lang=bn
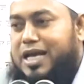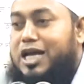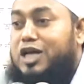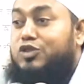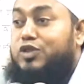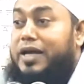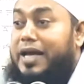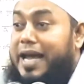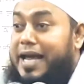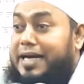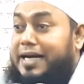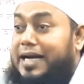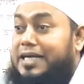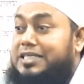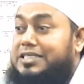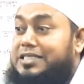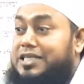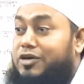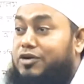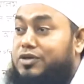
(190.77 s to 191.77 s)
তো এই
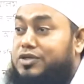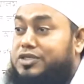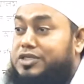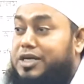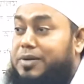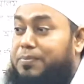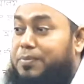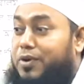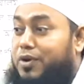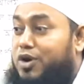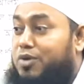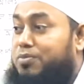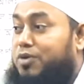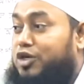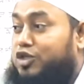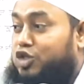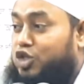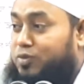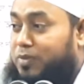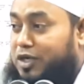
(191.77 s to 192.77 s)
কাজটা হচ্ছে বড়
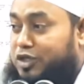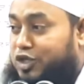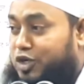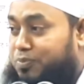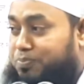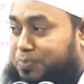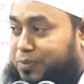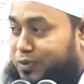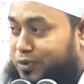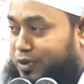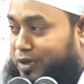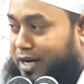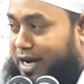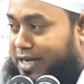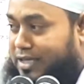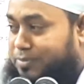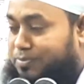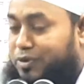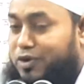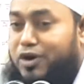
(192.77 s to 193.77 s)
মর্তবা সম্পূর্ণ
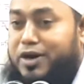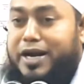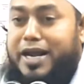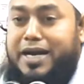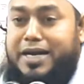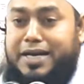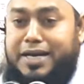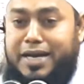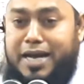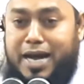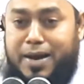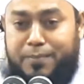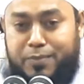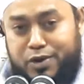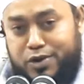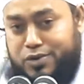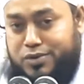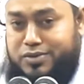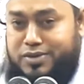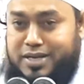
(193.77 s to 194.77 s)
কাজ বড় নেকিয়া
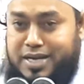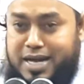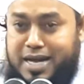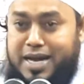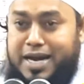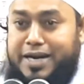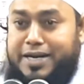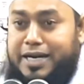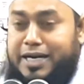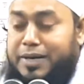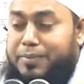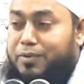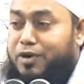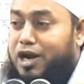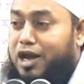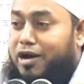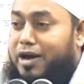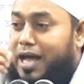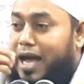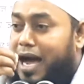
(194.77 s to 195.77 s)
আমল এটাকে
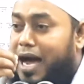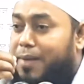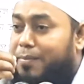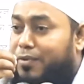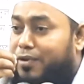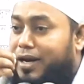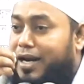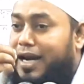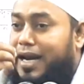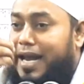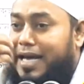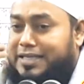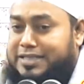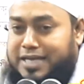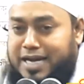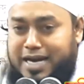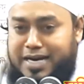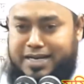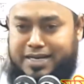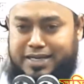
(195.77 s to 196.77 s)
বলা হয় আমলে
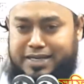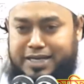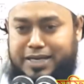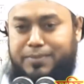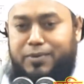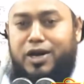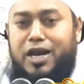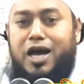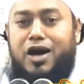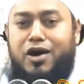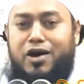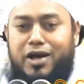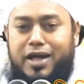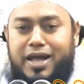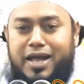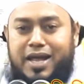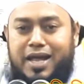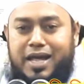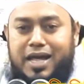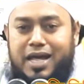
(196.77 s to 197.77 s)
লেসানি কি বলা হয়
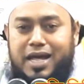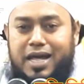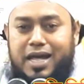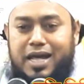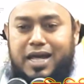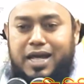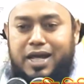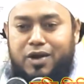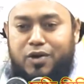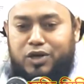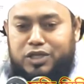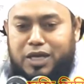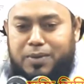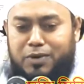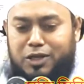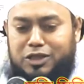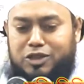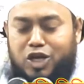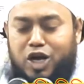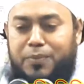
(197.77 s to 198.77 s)
কথা
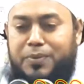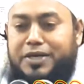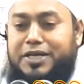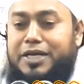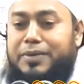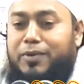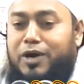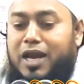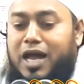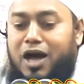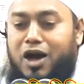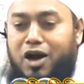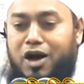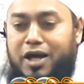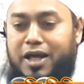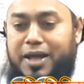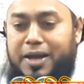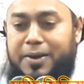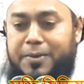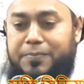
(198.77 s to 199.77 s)
বলতে হবে কি বলা
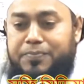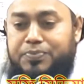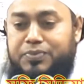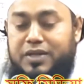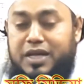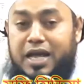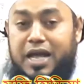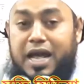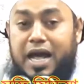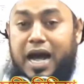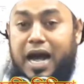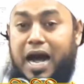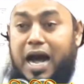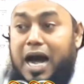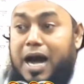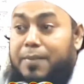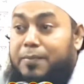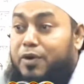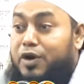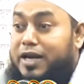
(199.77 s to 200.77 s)
হয়
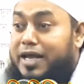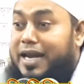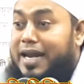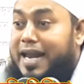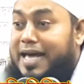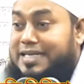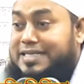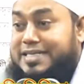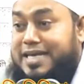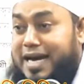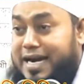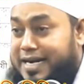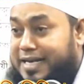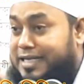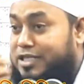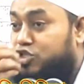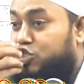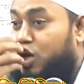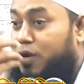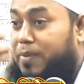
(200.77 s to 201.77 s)
আমলে লেসানি
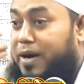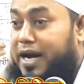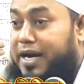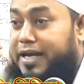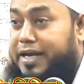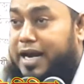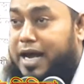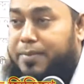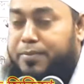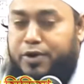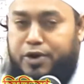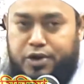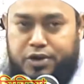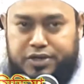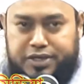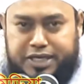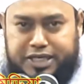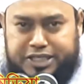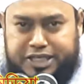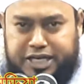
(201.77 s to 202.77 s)
জবানের আমল
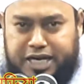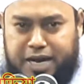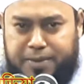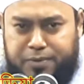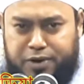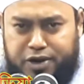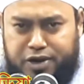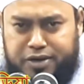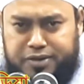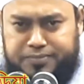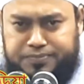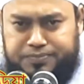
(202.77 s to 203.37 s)
কিসের আমল